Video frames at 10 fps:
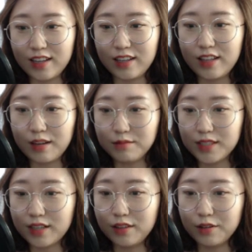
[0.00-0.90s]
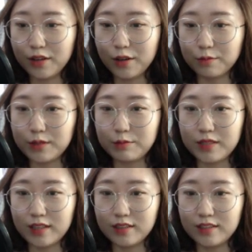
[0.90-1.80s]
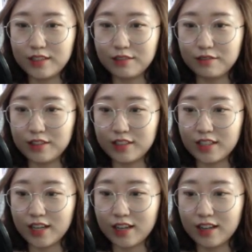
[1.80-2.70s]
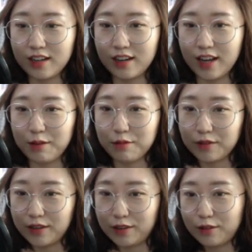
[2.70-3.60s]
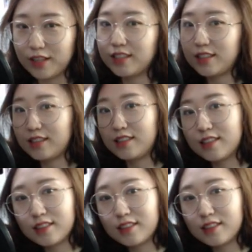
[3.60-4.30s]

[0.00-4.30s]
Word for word: 이 남자인 너의 옆집 사는 친구이자 라이벌이기도 하지.